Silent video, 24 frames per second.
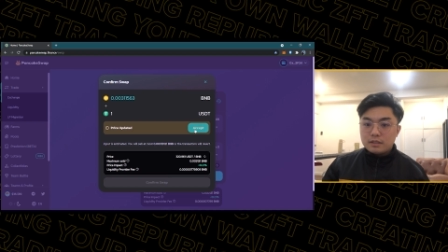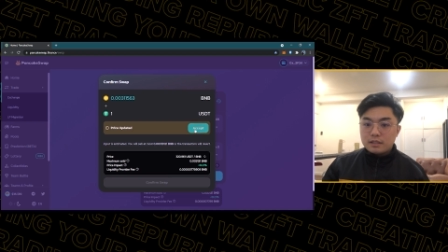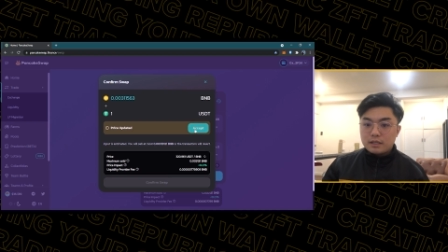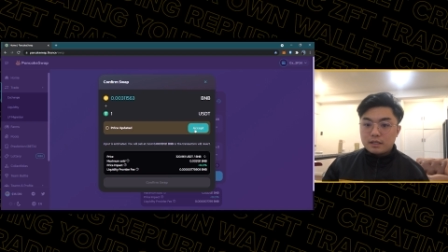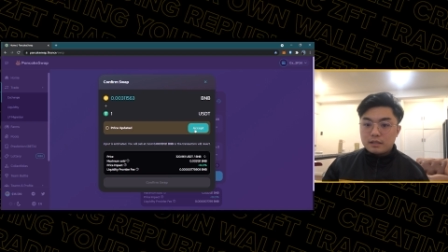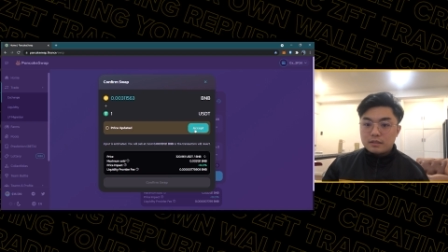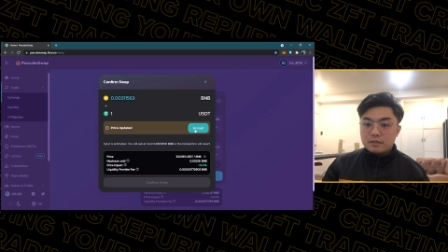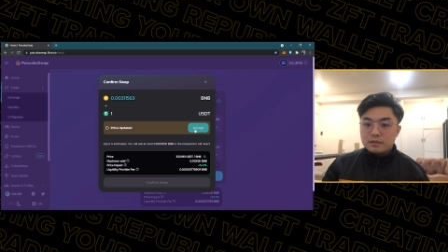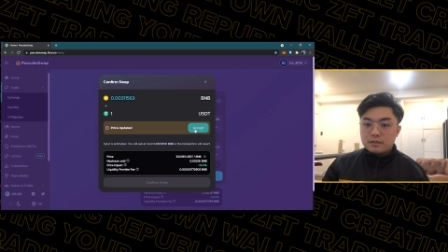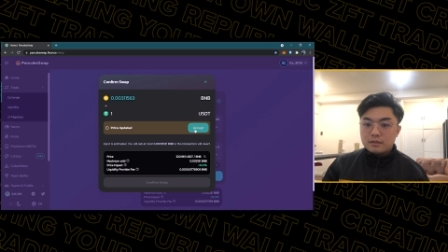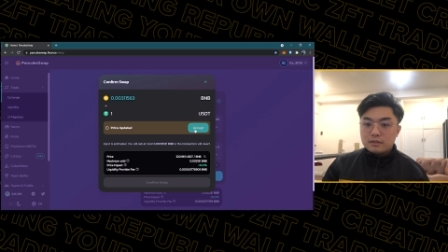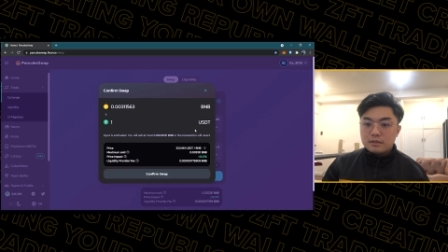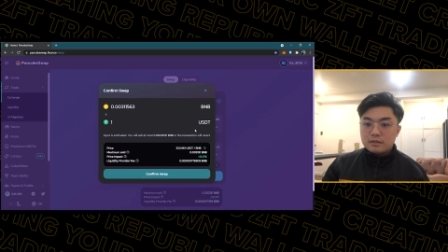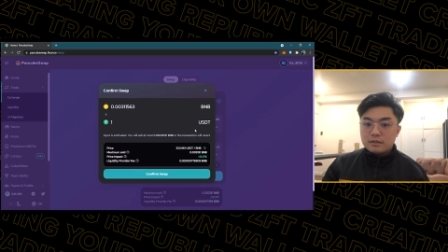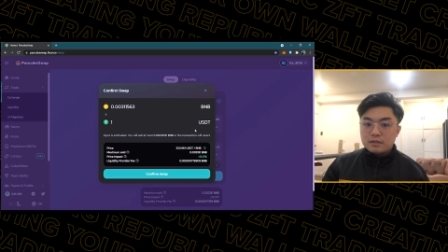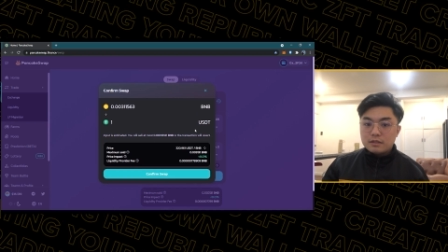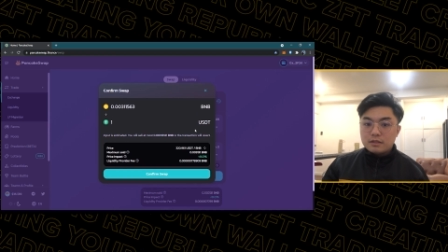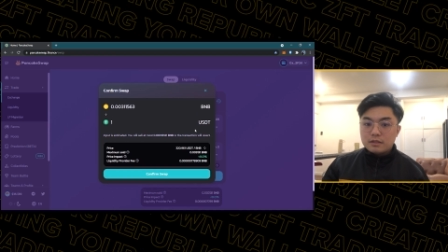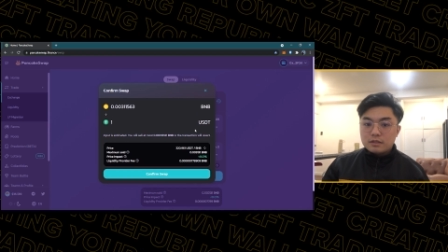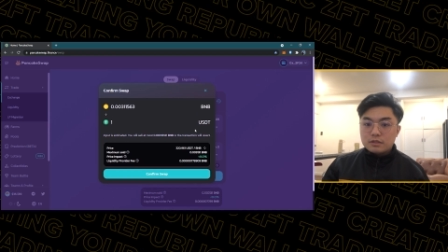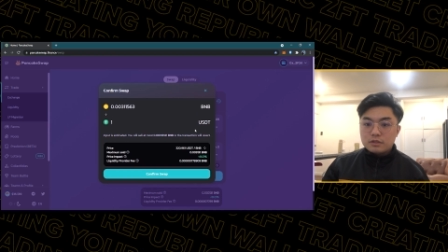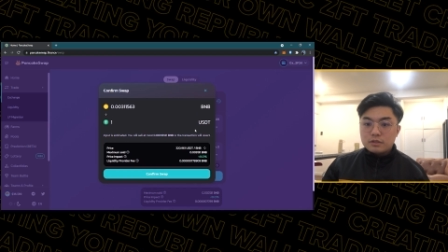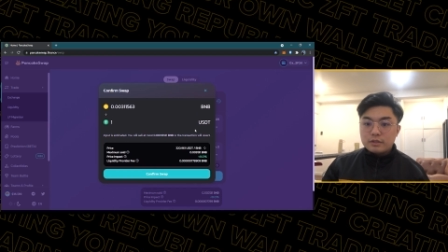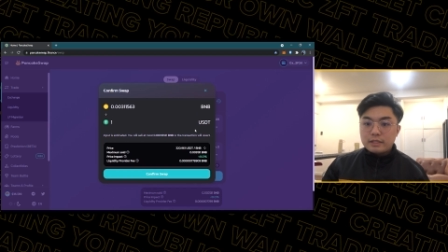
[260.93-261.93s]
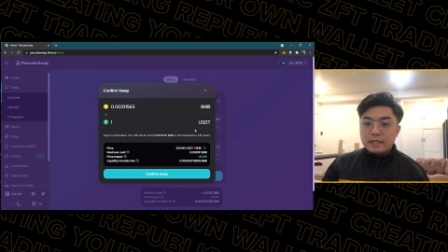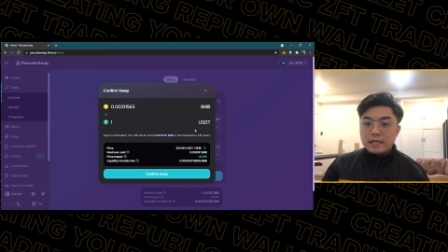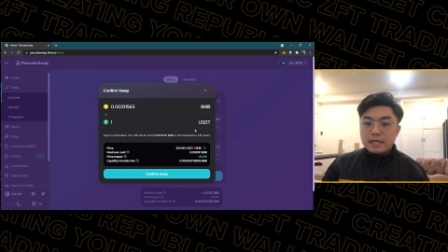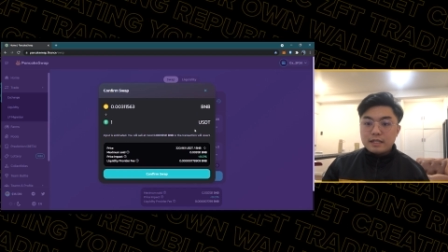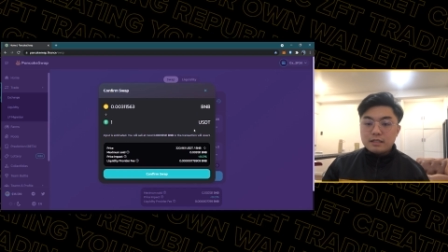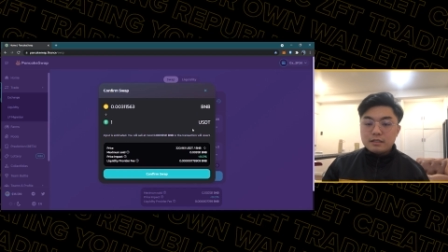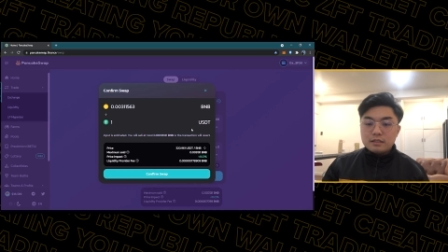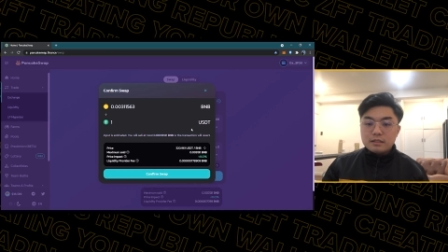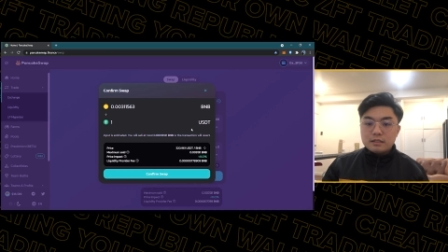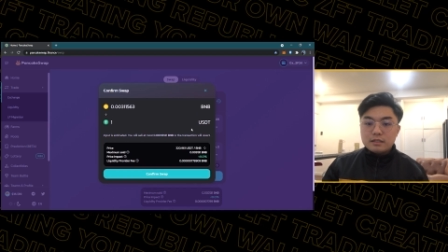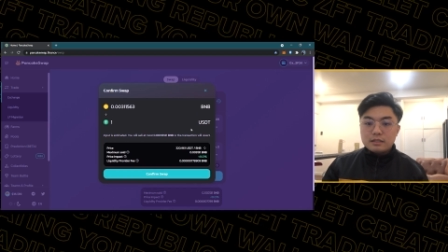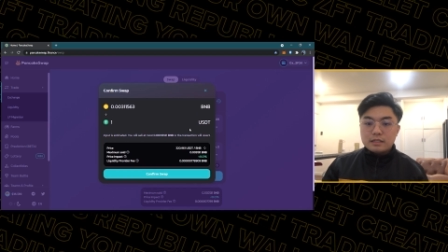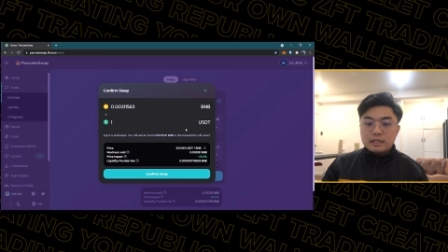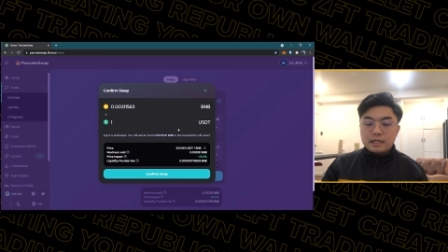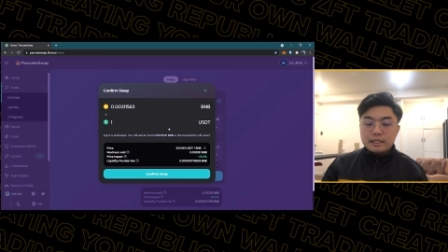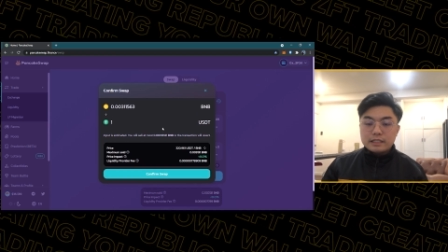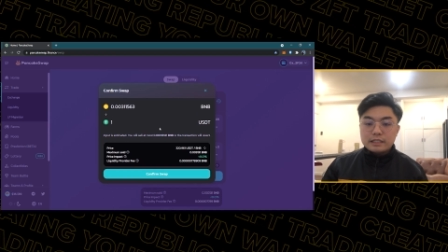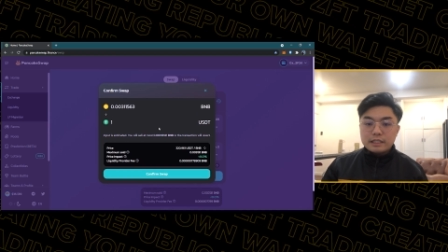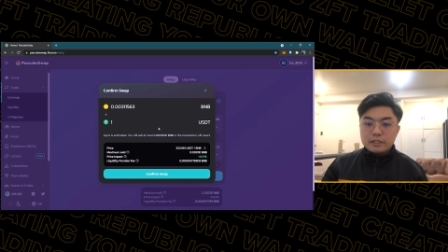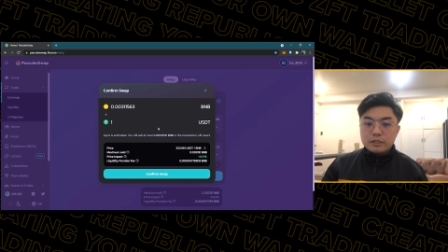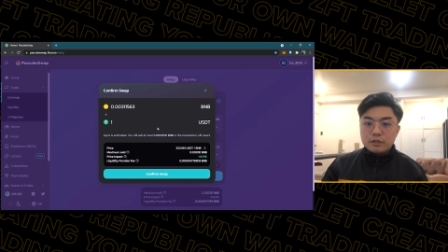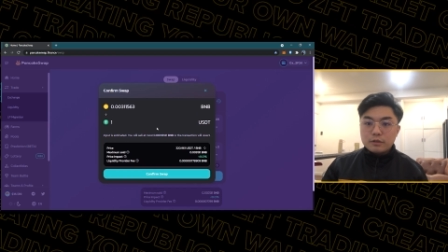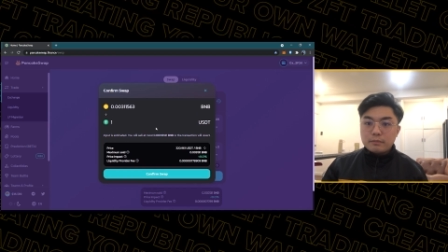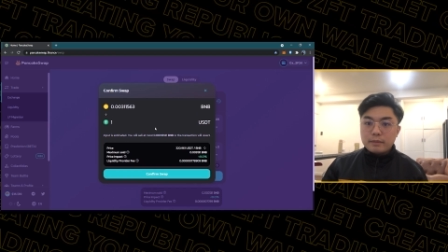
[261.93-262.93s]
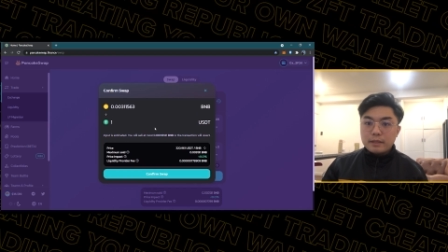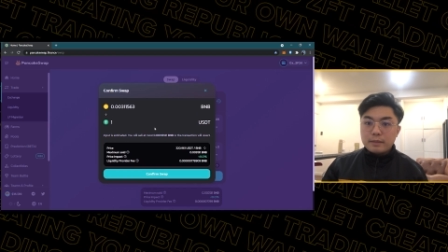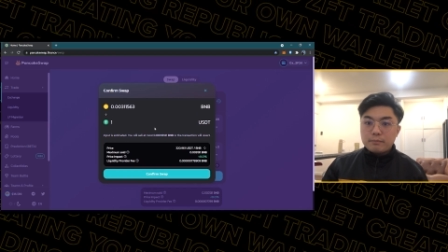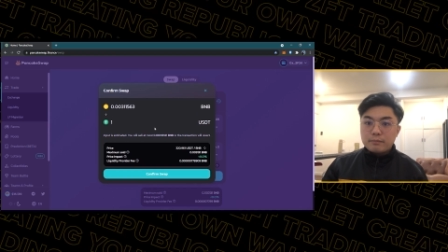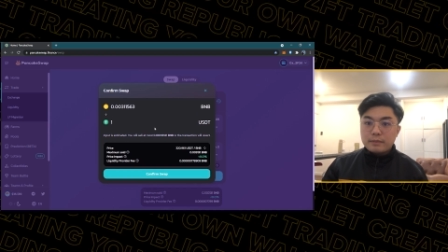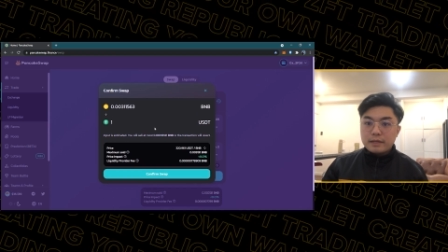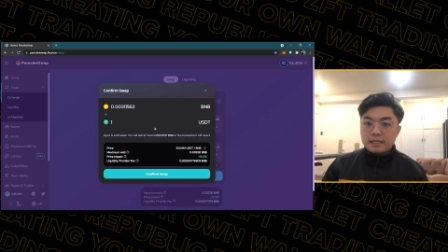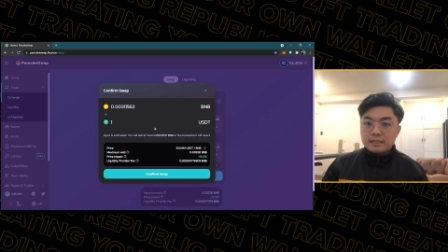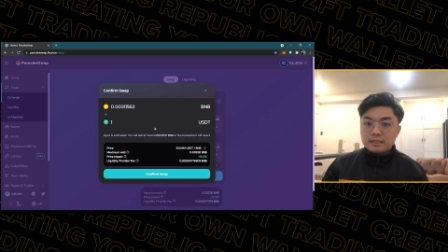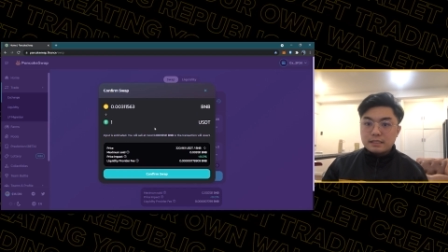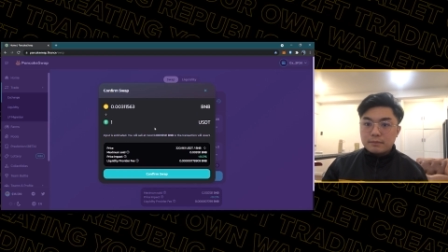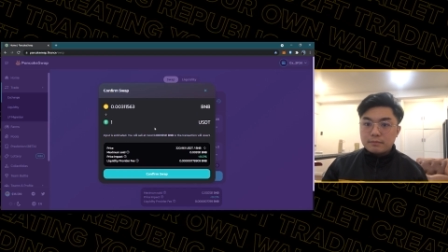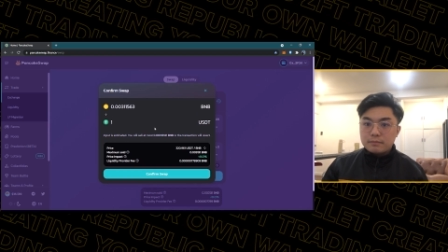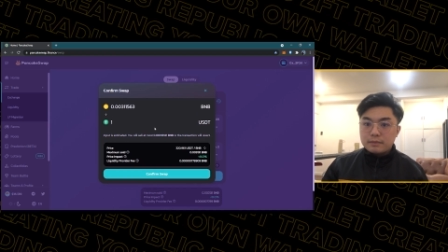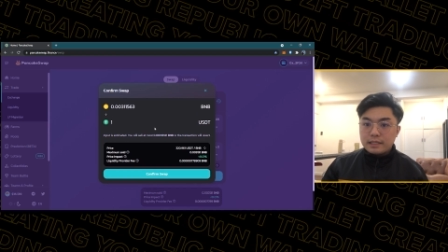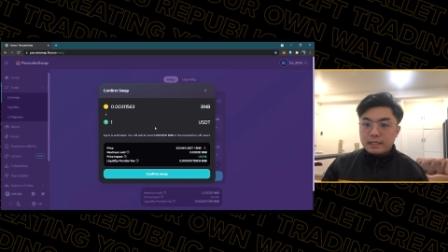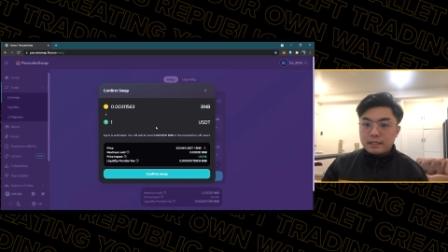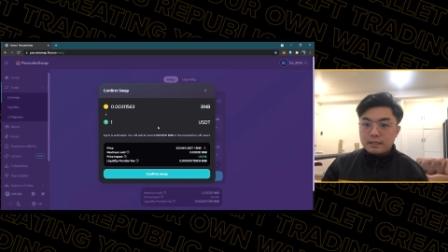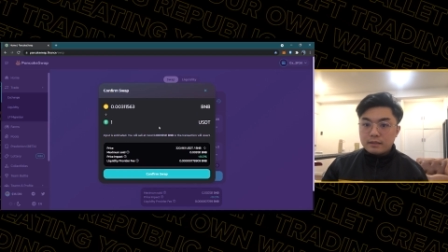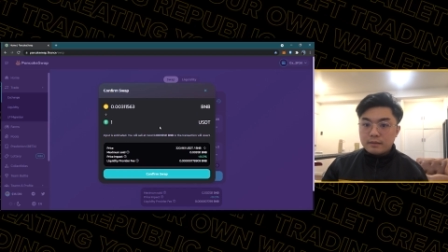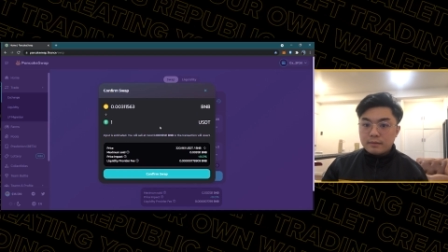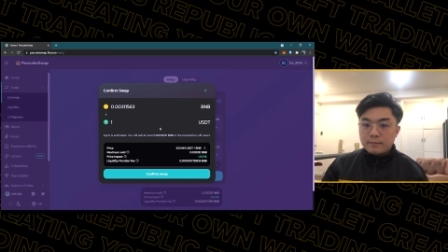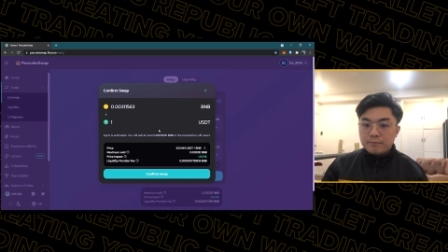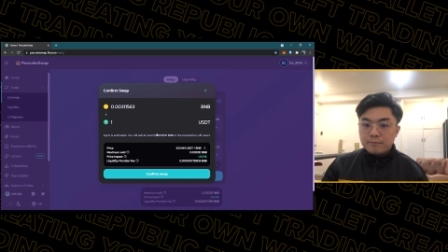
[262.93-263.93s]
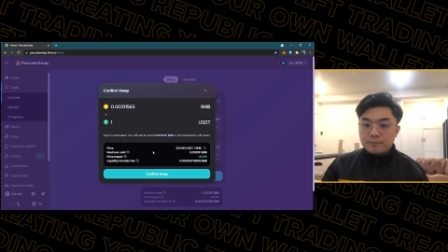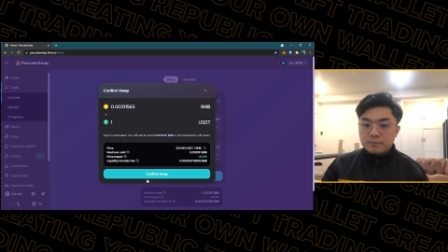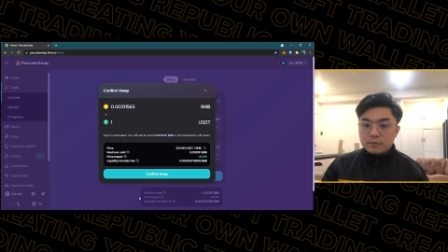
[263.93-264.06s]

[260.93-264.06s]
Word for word: Yan. So, yan. Nakita nyo, may price update